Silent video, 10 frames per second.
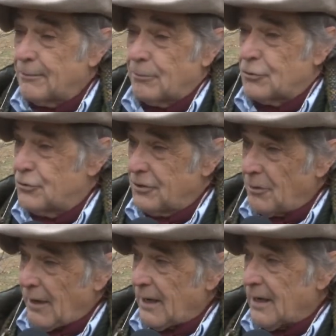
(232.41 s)
proporción de
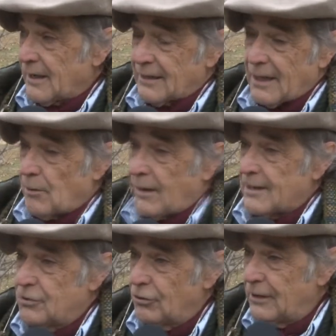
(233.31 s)
vacas que está de
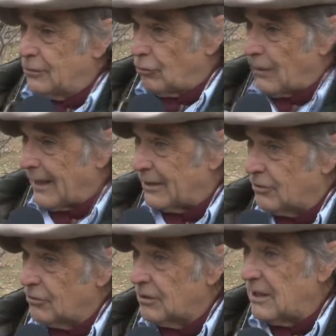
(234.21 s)
vacaciones todo el
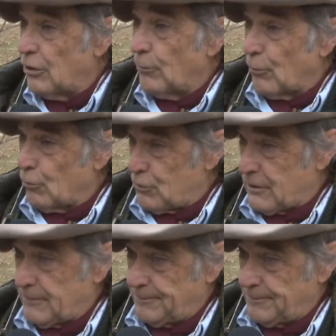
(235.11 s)
año y no produce.